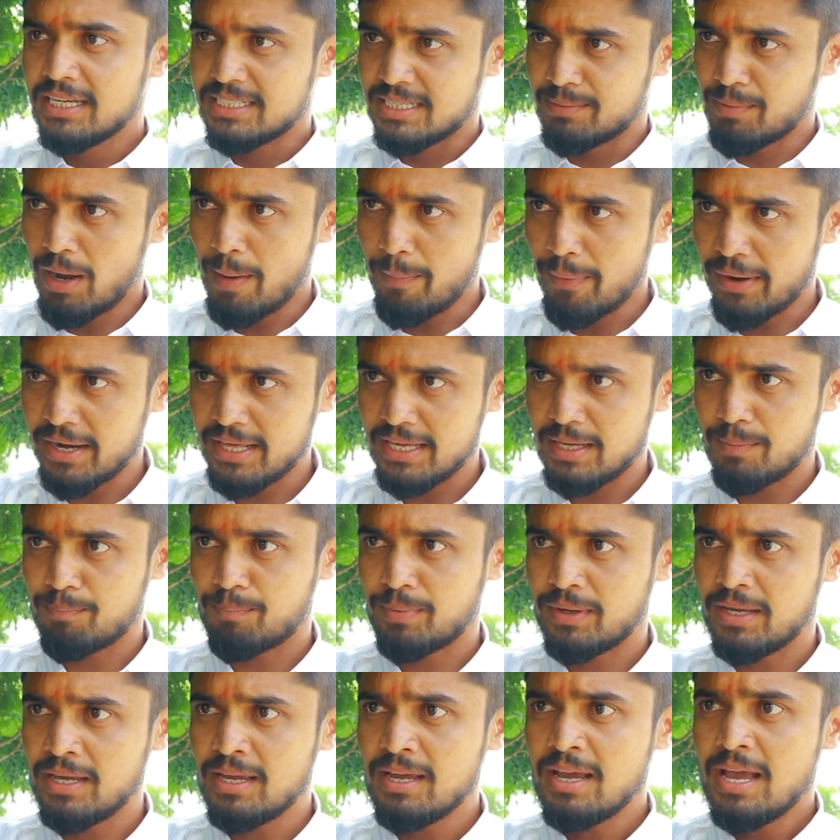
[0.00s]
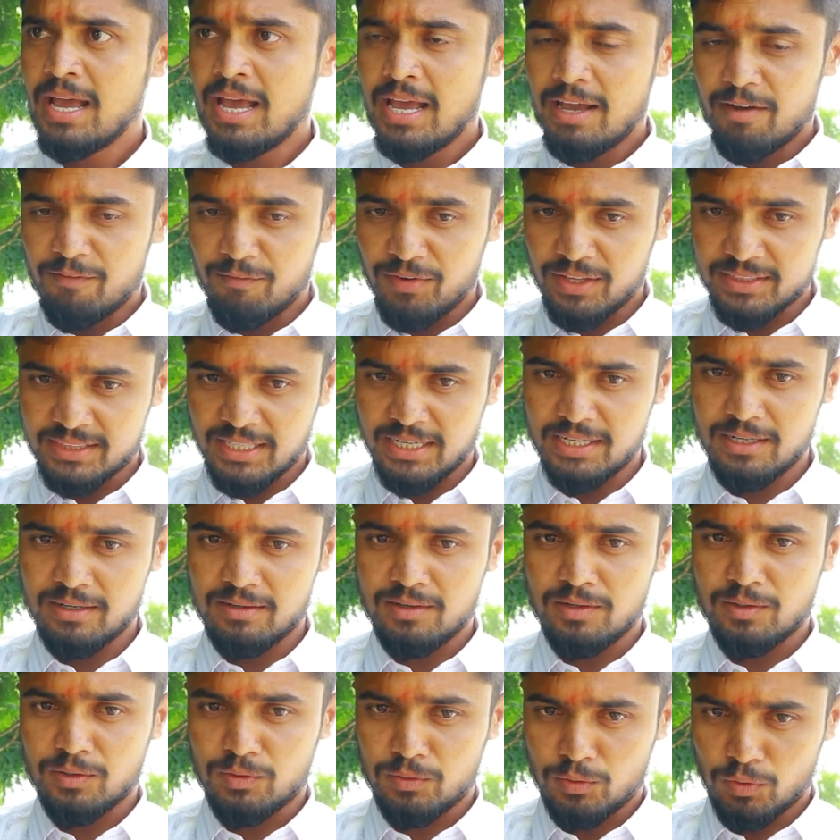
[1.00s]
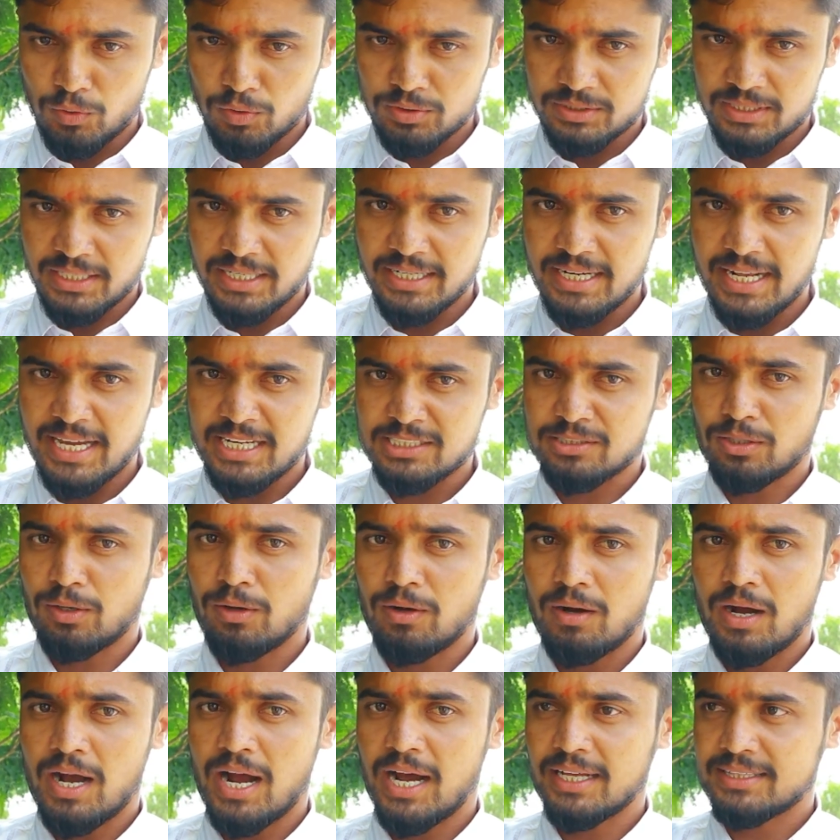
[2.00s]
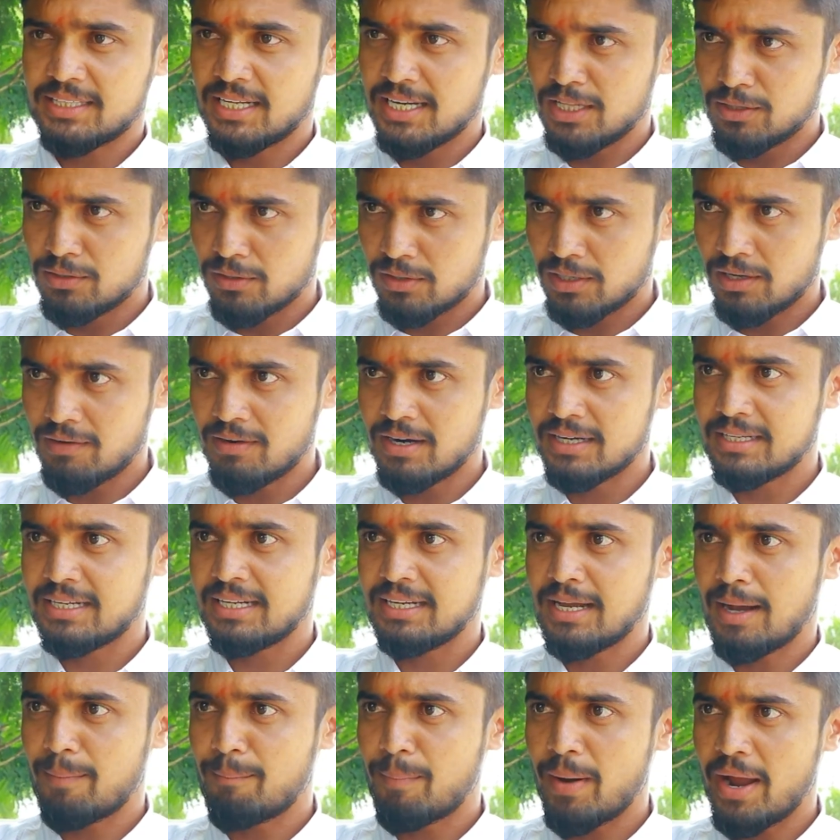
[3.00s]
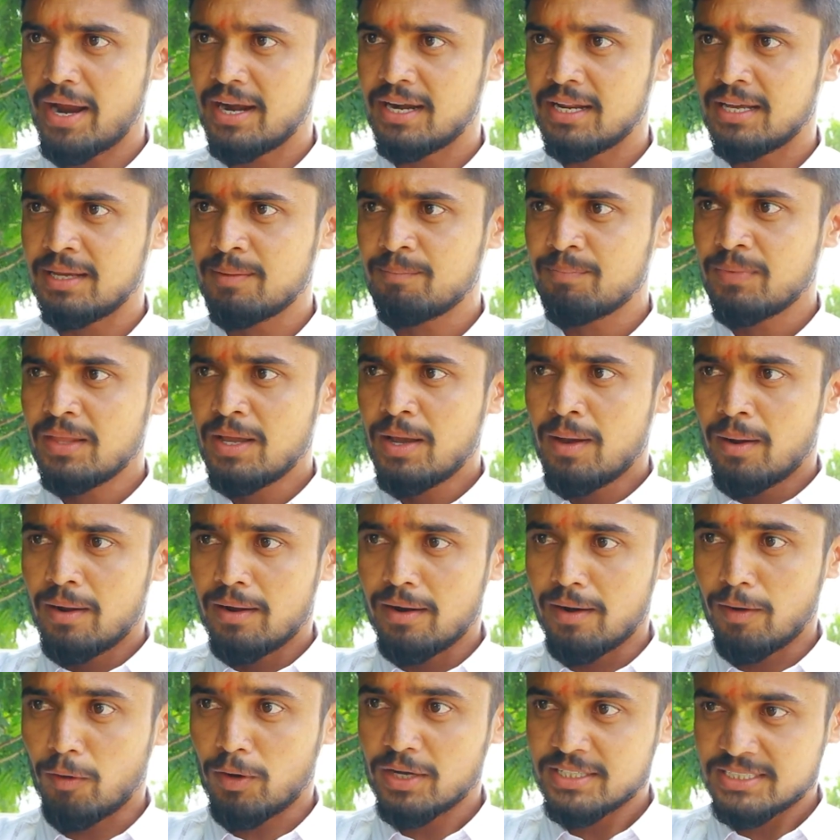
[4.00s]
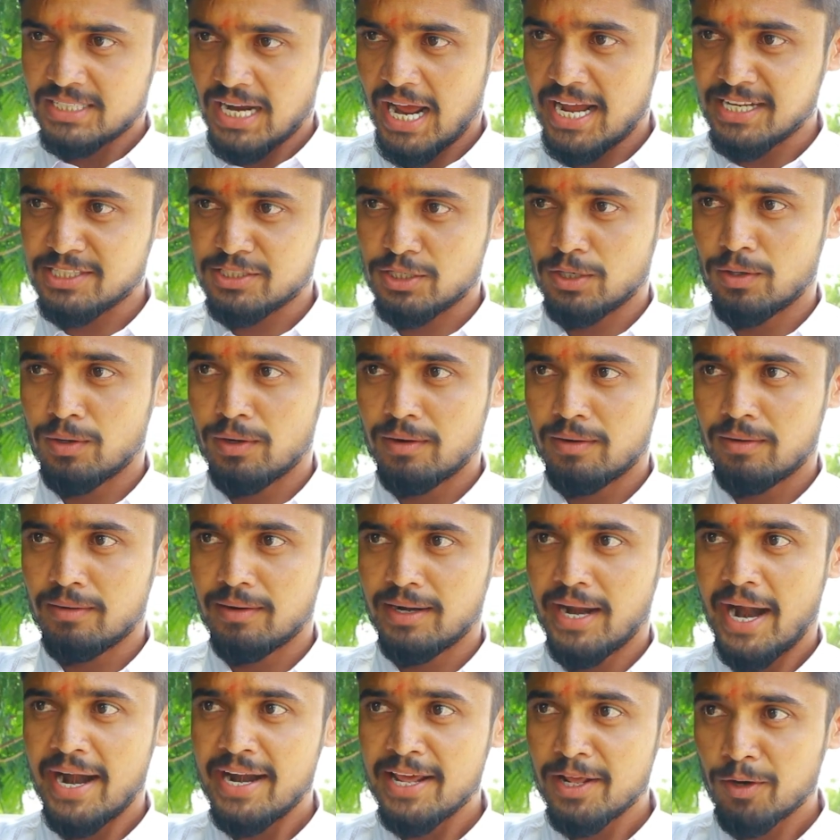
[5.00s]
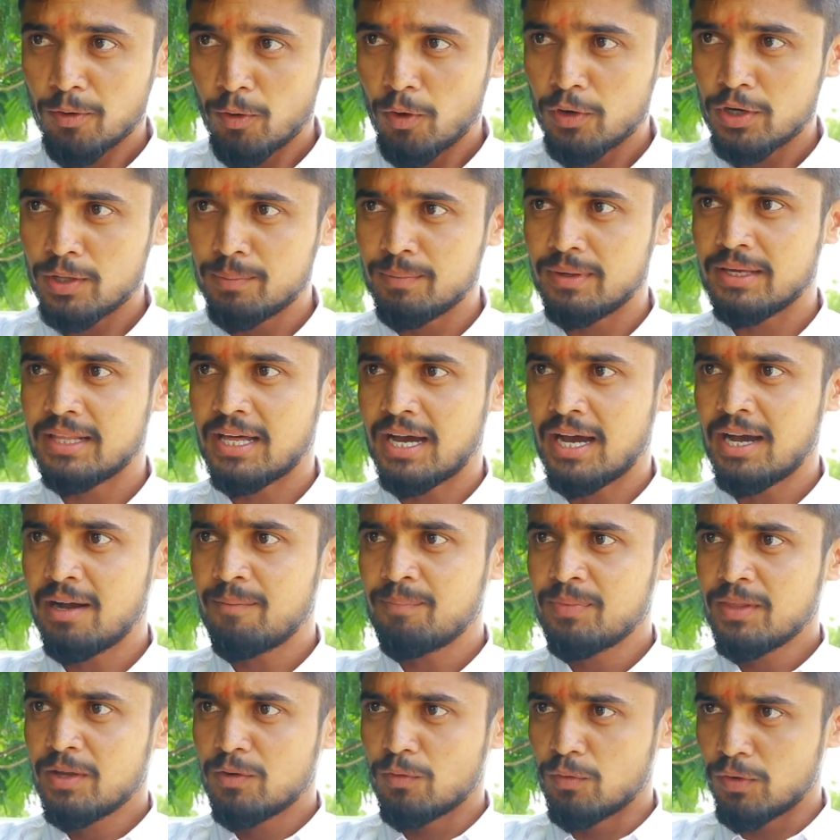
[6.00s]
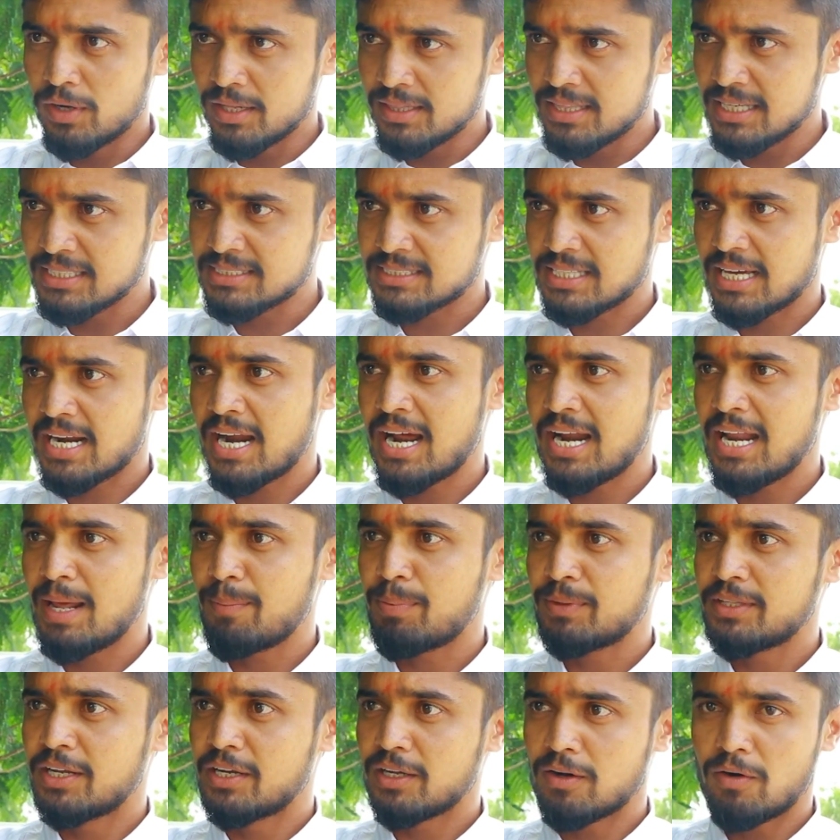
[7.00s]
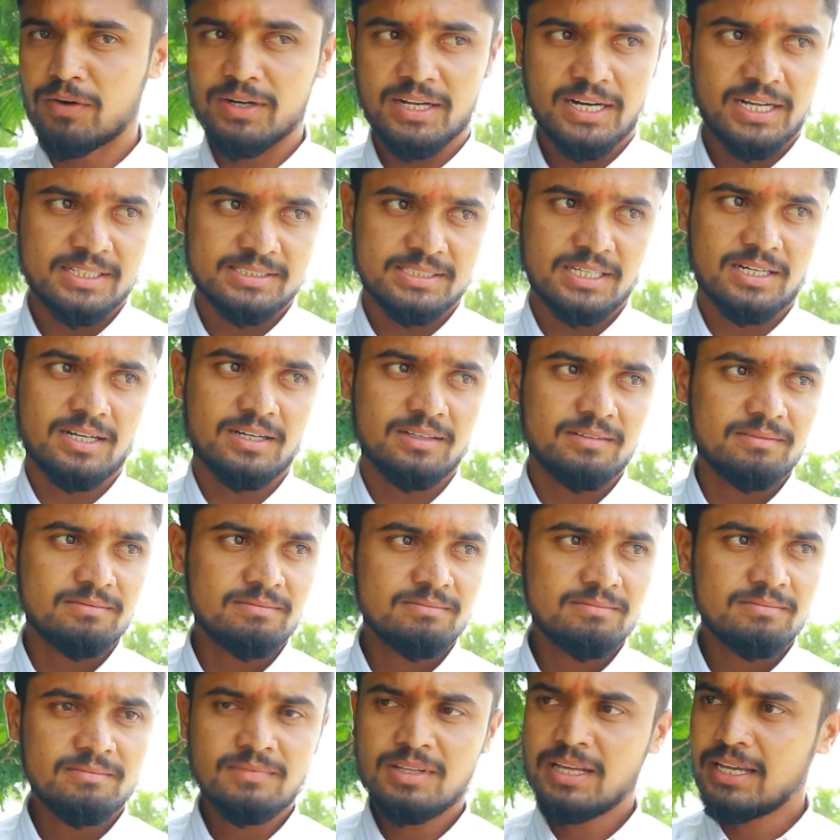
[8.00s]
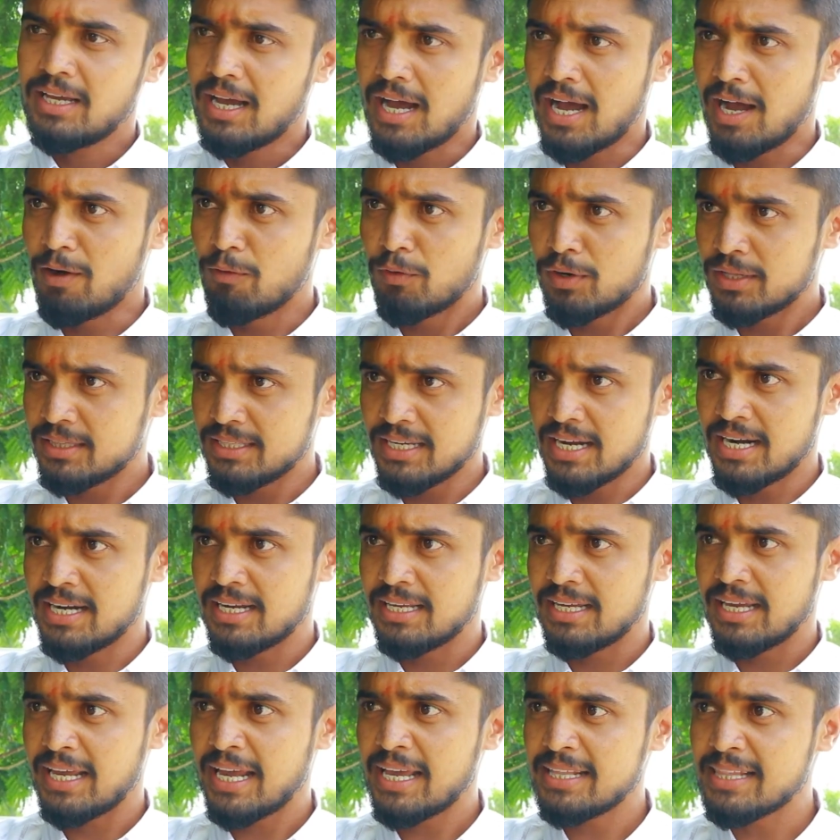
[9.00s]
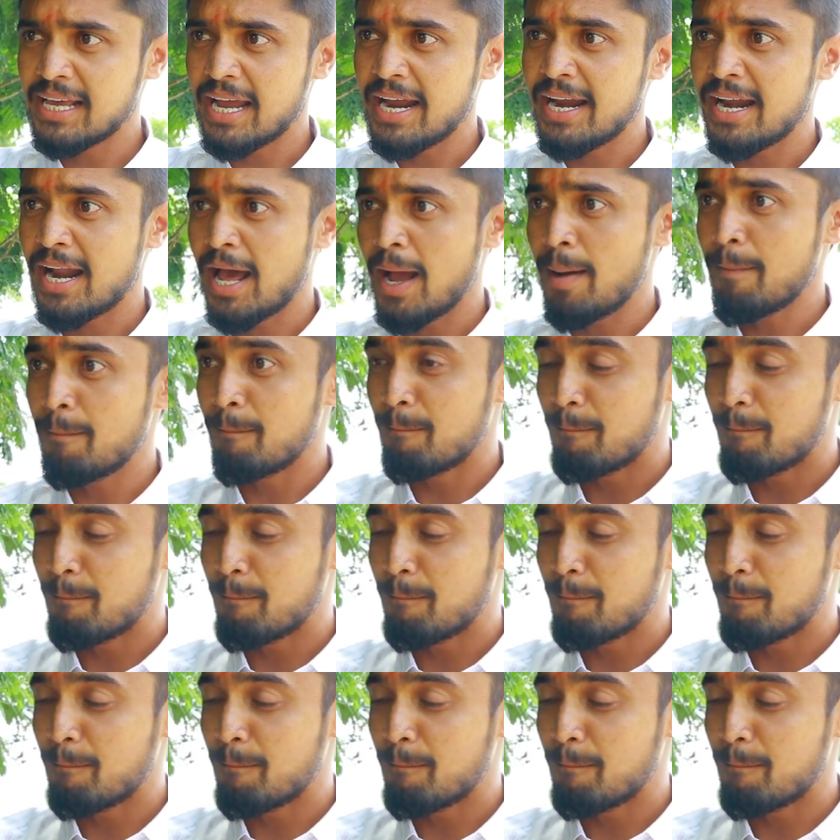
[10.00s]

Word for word: క్షమాపణ చెప్పి వితిన్ టూ త్రీ డేస్లో అతన్ని దొరకబట్టి అబ్బాయిని ఒక స్టాచ్యూ నడి రోడ్డు మీద ఉరిదీస్తారా లేకపోతే ఎన్కౌంటర్ చేస్తారా ఆ ఉరిది అండి ఏదైనా